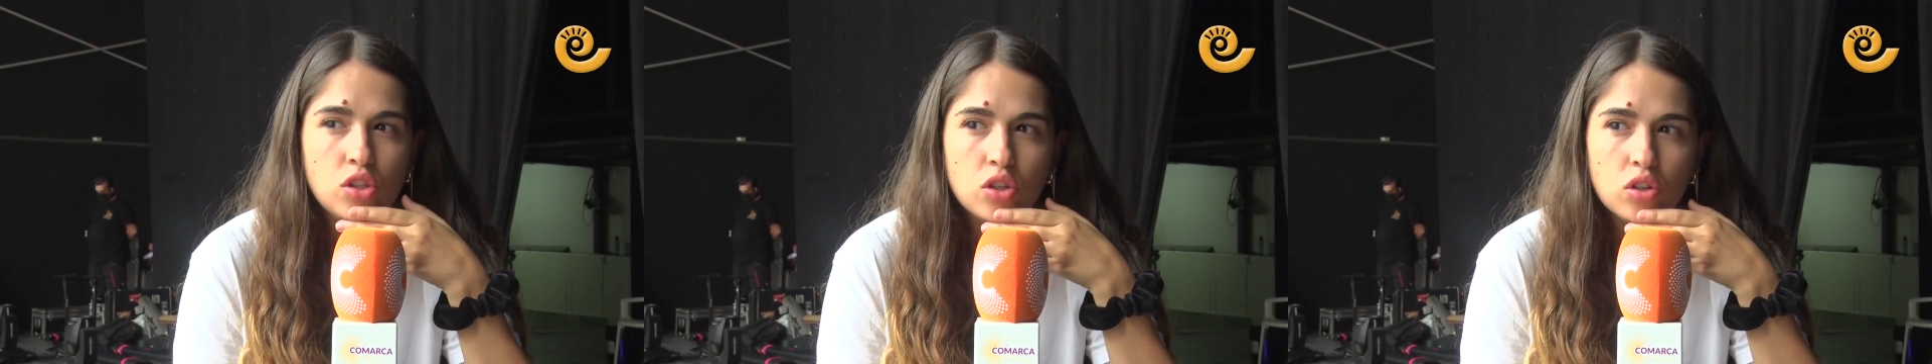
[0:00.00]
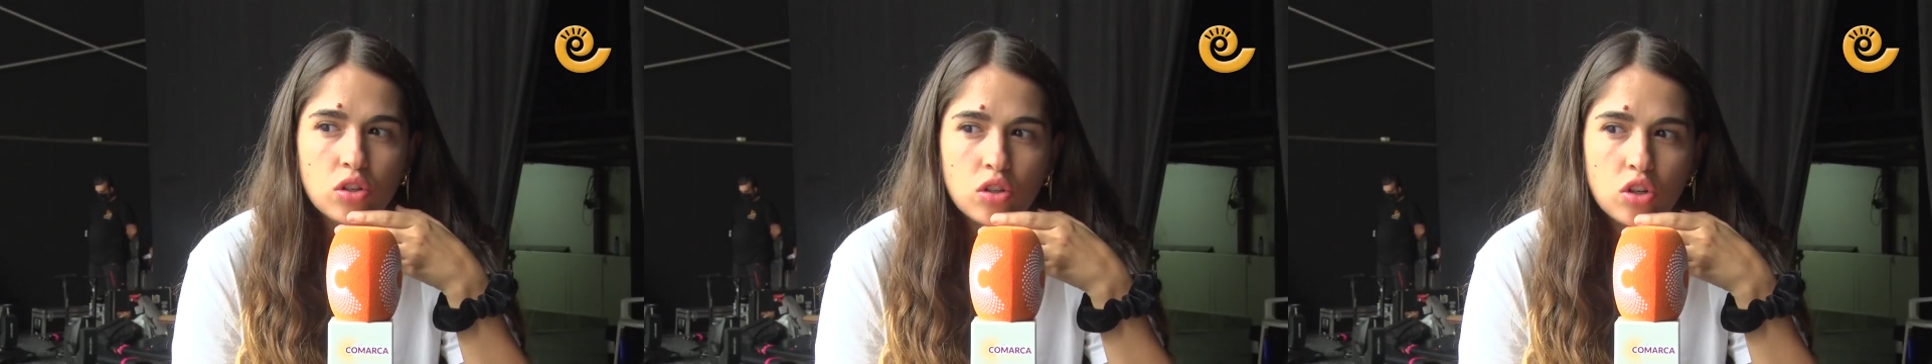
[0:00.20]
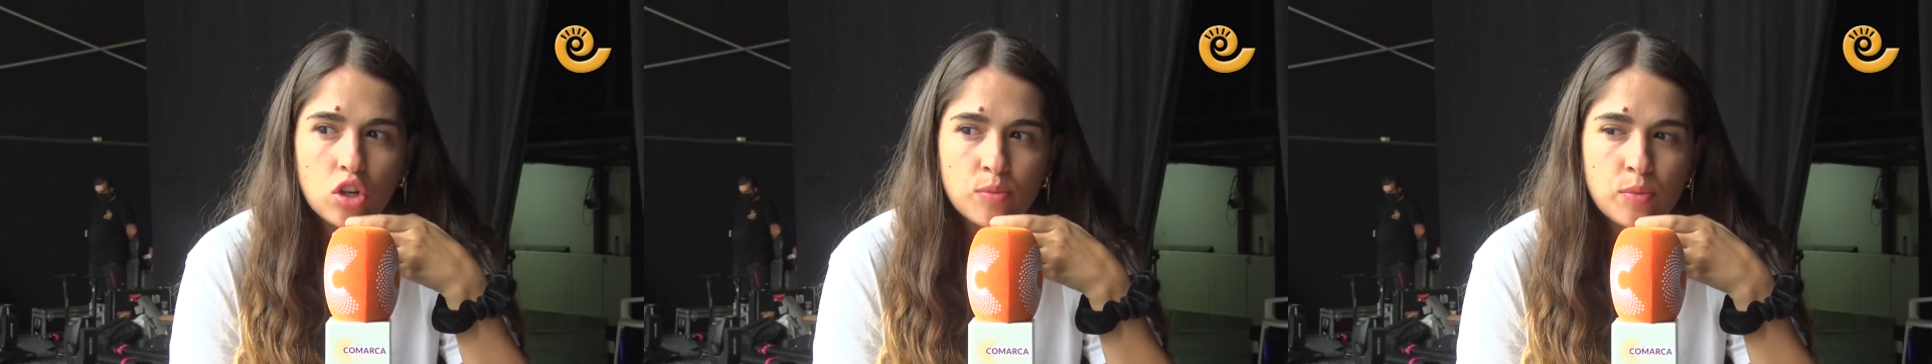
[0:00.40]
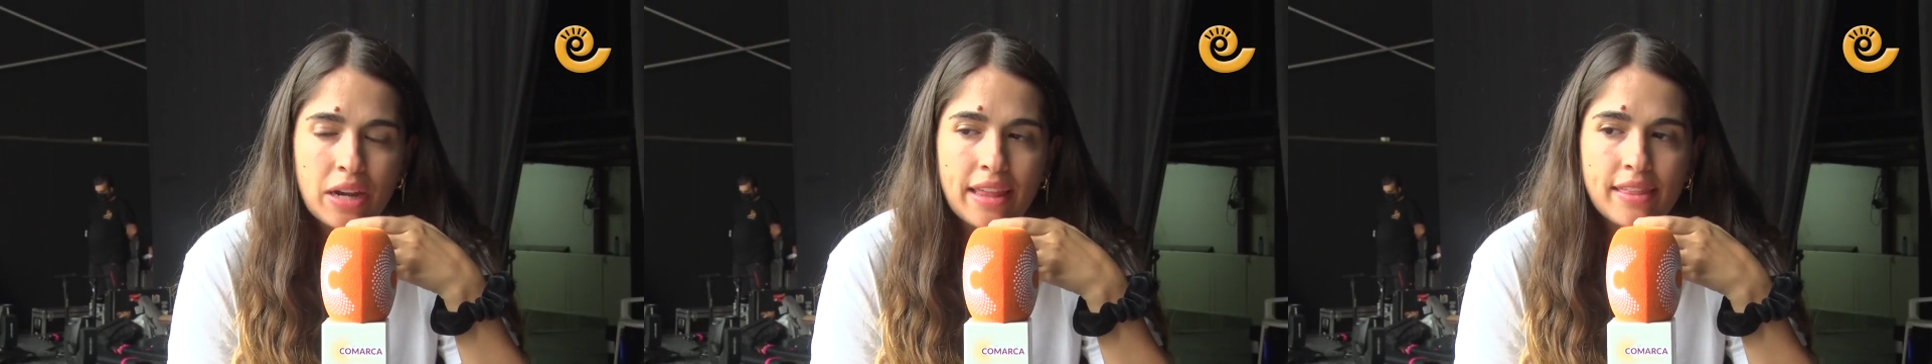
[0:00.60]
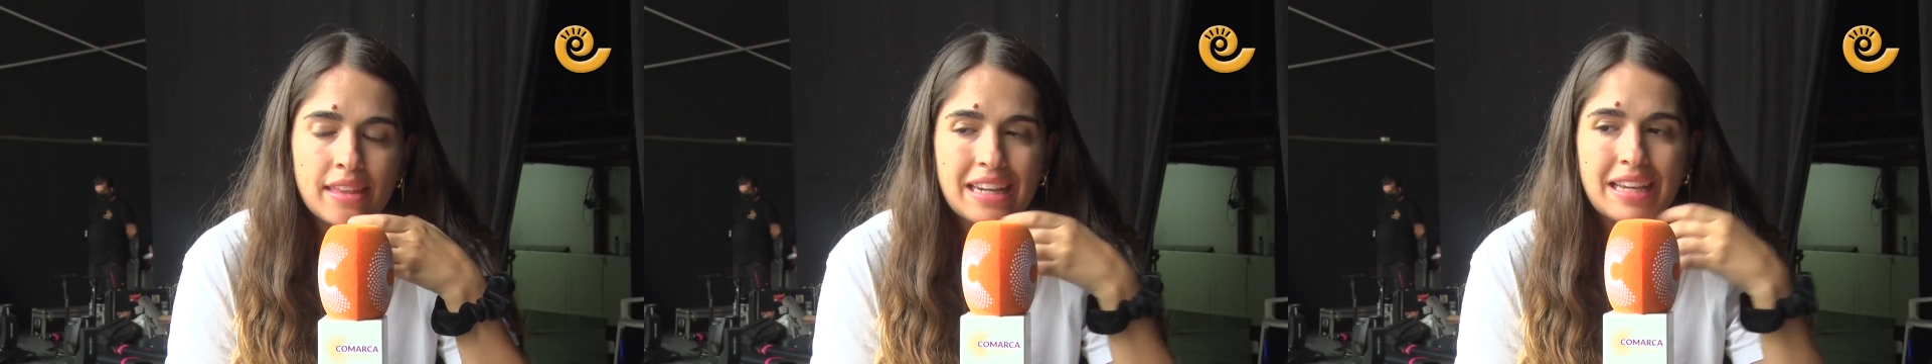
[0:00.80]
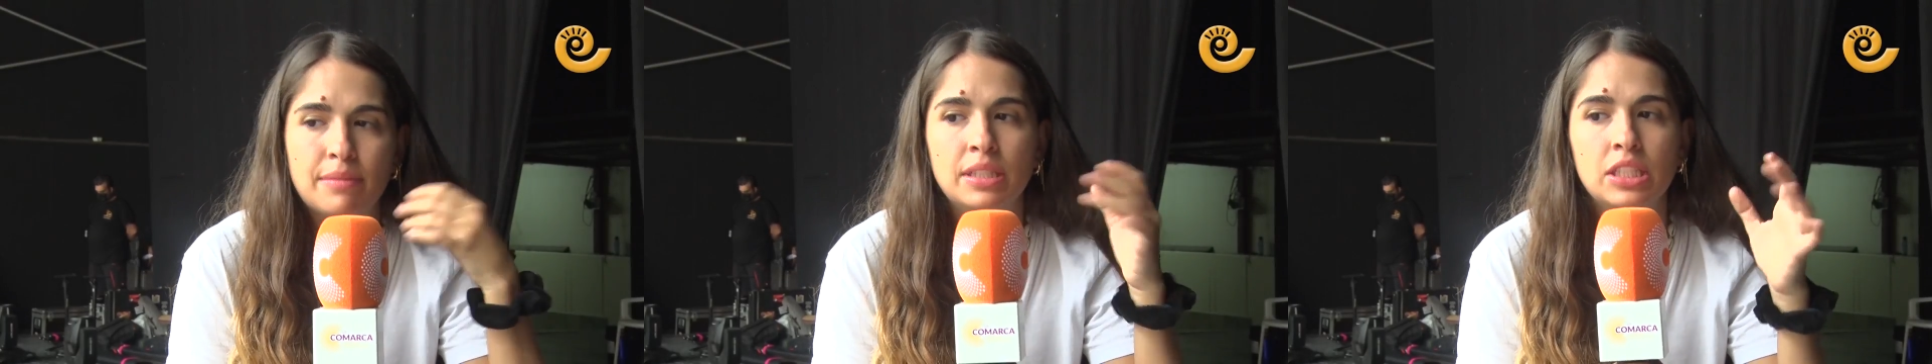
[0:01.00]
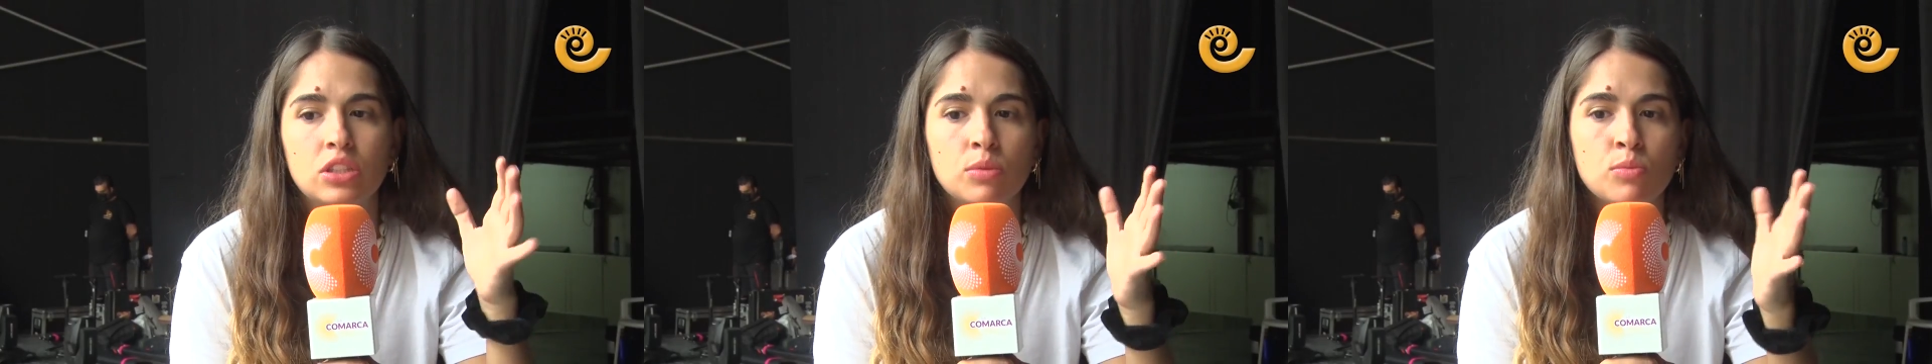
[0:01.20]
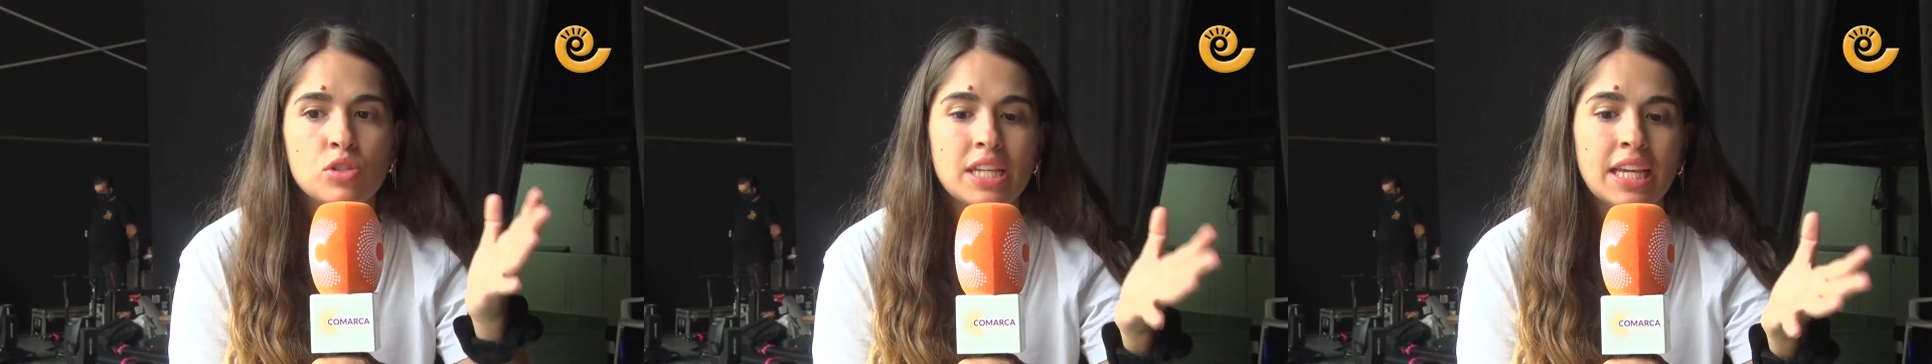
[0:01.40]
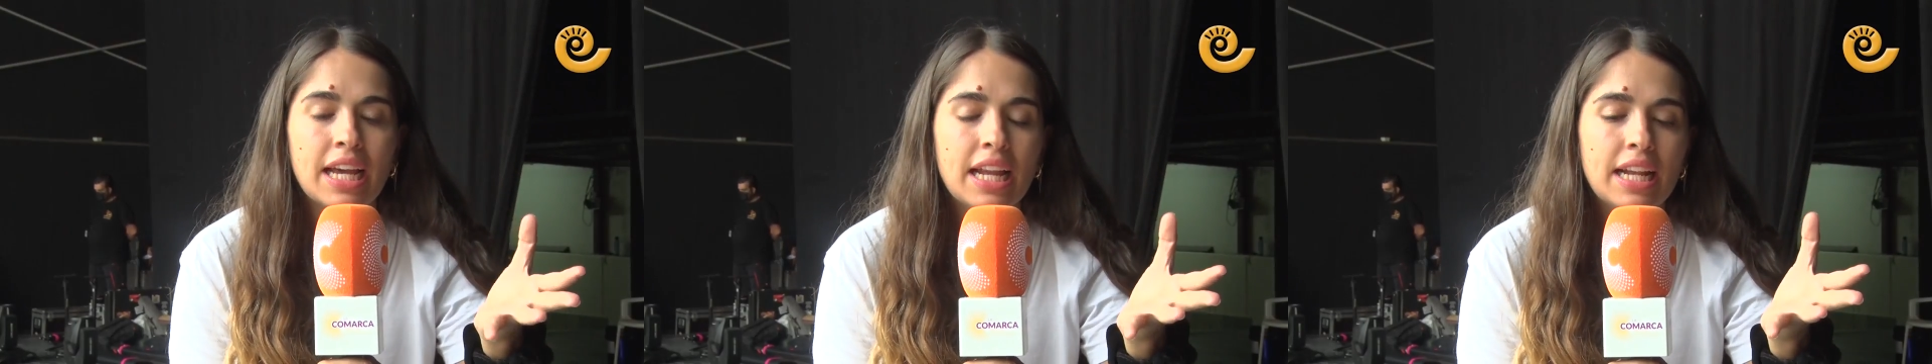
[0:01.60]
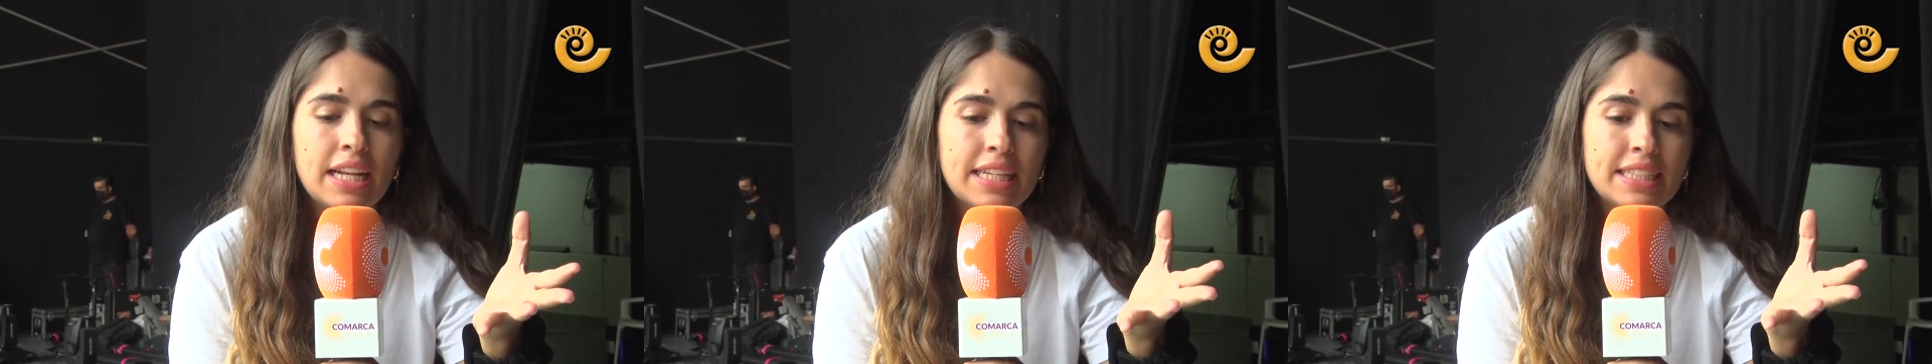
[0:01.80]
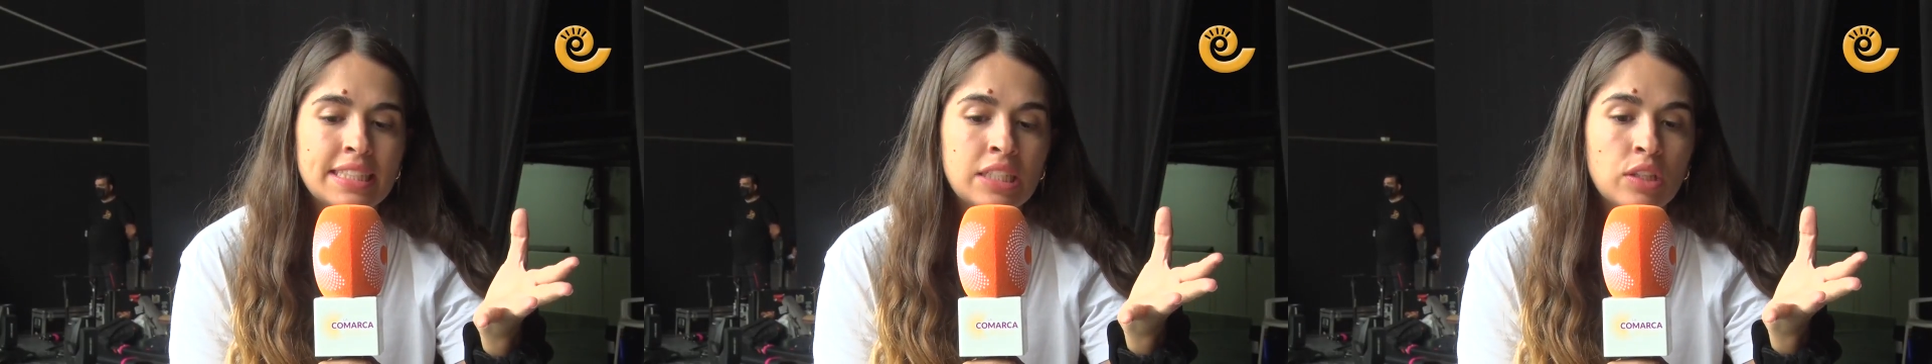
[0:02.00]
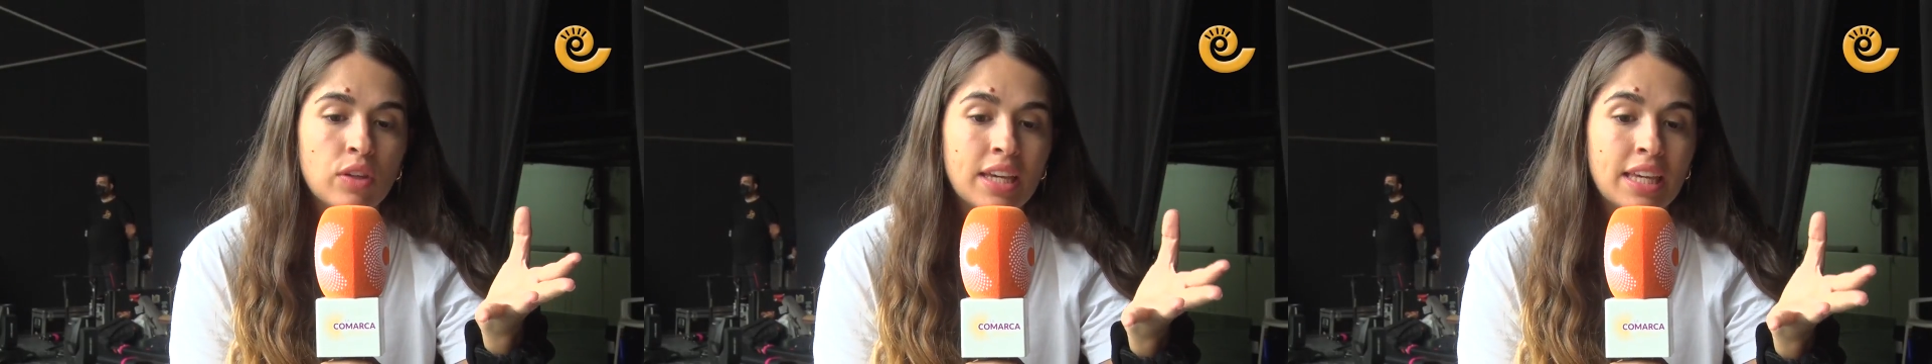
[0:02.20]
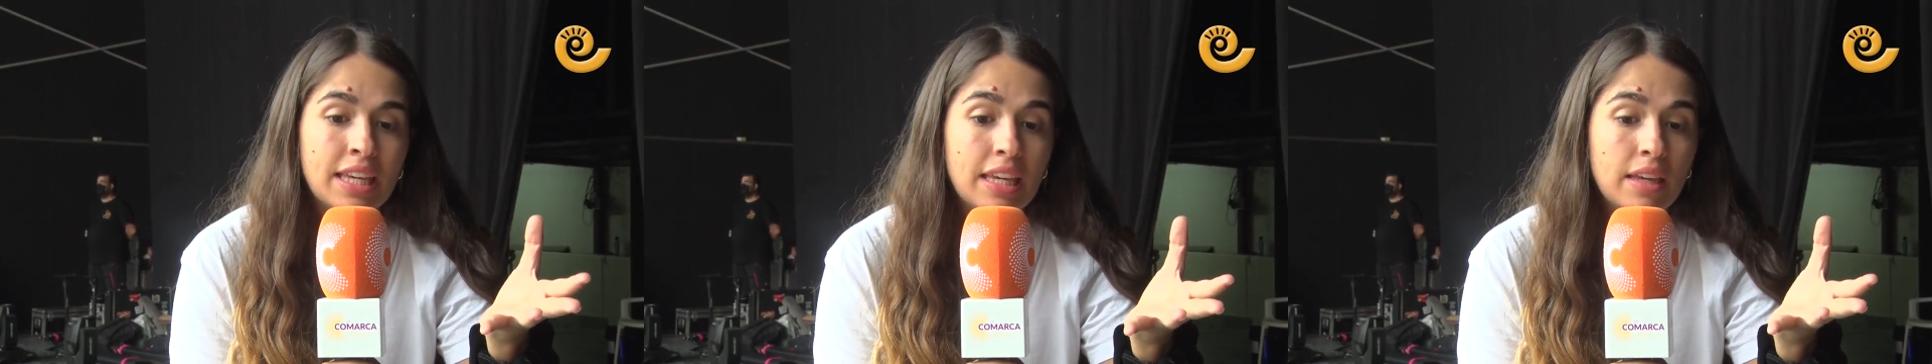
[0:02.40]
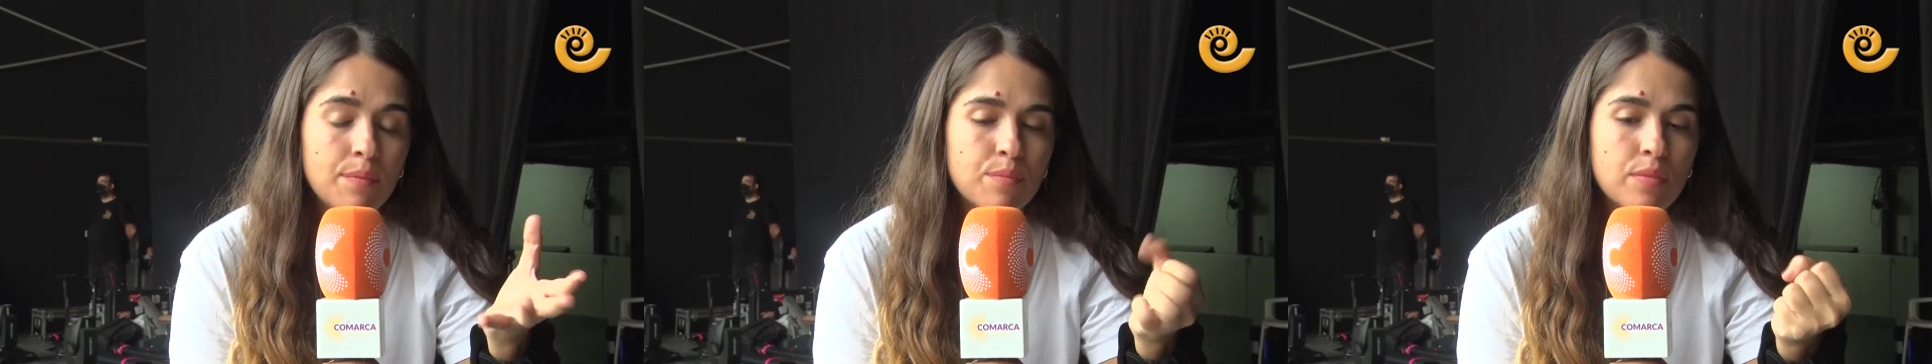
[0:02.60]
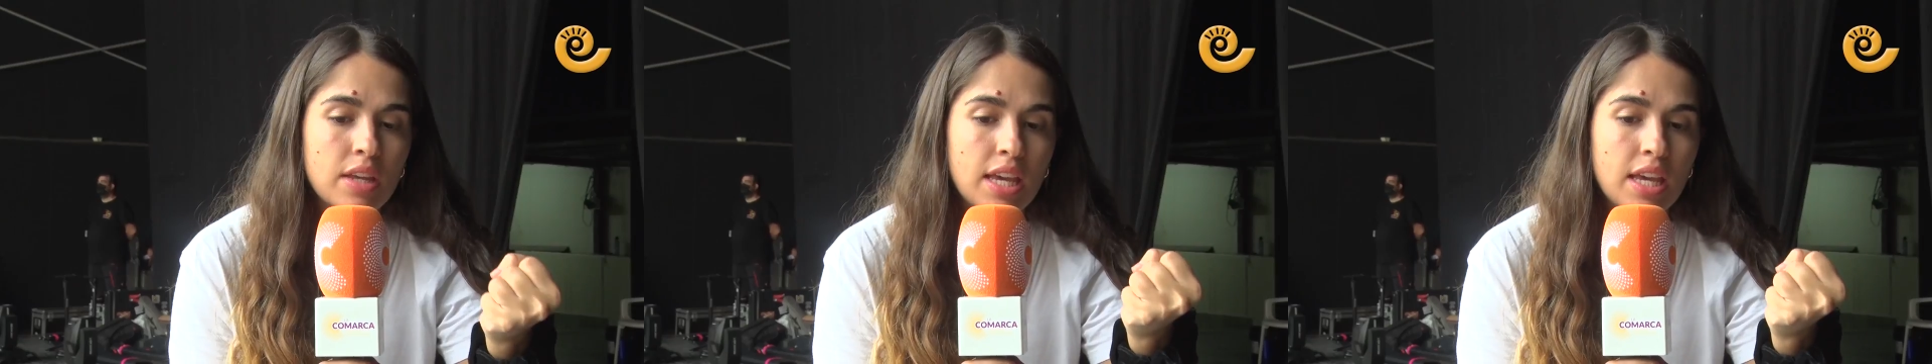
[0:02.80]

yo, como el acercamiento musical que he tenido aquí,